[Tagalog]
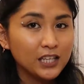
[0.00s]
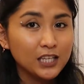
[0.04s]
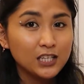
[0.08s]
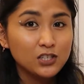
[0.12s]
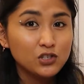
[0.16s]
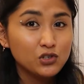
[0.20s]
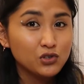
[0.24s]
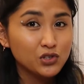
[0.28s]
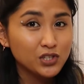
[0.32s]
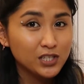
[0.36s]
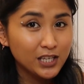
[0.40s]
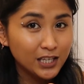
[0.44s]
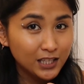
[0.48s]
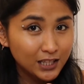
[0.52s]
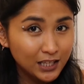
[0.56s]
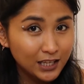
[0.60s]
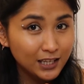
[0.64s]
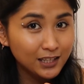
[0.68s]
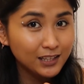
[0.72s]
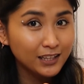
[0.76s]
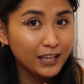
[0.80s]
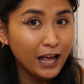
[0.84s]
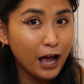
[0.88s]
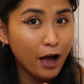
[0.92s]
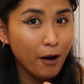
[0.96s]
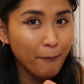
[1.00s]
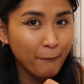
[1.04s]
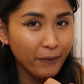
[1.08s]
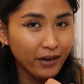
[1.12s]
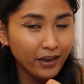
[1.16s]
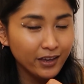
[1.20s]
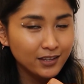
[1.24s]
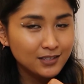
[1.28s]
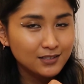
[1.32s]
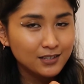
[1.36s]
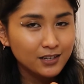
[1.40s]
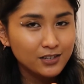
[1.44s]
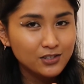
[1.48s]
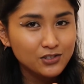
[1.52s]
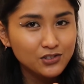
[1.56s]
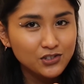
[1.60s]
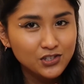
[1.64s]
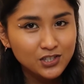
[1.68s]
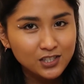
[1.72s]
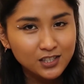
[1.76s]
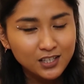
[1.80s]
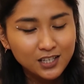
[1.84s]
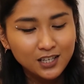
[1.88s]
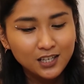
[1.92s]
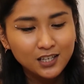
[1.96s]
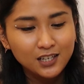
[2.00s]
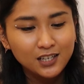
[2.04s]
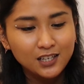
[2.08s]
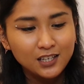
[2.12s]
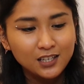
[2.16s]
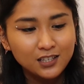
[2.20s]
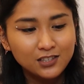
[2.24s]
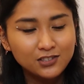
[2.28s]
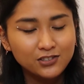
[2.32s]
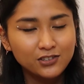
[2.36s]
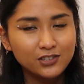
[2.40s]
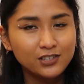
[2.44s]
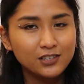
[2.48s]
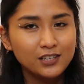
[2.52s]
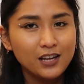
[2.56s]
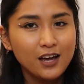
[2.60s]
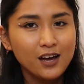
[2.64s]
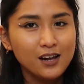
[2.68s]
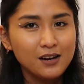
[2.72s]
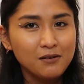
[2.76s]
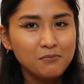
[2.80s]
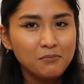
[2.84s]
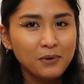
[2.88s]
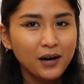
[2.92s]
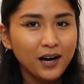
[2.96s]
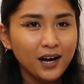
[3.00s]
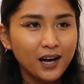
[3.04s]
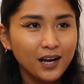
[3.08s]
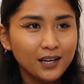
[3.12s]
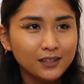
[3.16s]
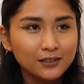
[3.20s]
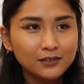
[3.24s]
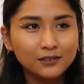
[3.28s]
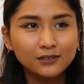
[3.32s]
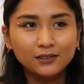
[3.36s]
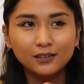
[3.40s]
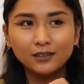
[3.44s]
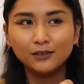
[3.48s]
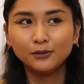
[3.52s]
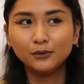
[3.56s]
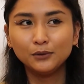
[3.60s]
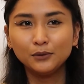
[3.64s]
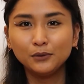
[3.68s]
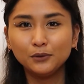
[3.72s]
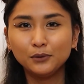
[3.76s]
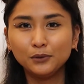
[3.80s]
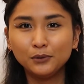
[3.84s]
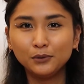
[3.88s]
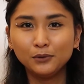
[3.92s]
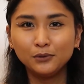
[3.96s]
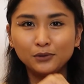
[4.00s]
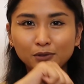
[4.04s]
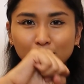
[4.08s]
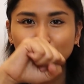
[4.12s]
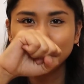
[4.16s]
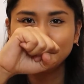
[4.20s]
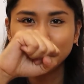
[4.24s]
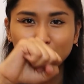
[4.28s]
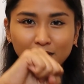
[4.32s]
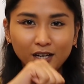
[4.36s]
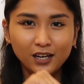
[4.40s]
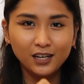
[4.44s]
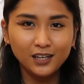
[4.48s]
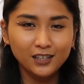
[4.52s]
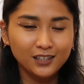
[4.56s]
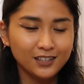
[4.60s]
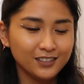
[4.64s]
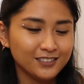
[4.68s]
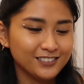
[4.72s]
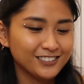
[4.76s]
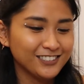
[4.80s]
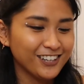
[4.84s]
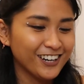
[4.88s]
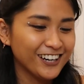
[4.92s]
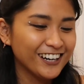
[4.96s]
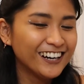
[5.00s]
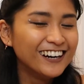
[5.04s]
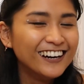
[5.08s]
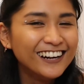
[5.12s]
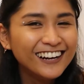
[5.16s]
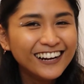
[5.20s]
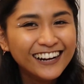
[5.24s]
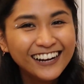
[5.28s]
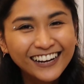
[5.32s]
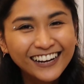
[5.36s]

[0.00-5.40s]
And then yung sa dean namin, sa engineering, Sir De Alban. Ooh, yeah. Char.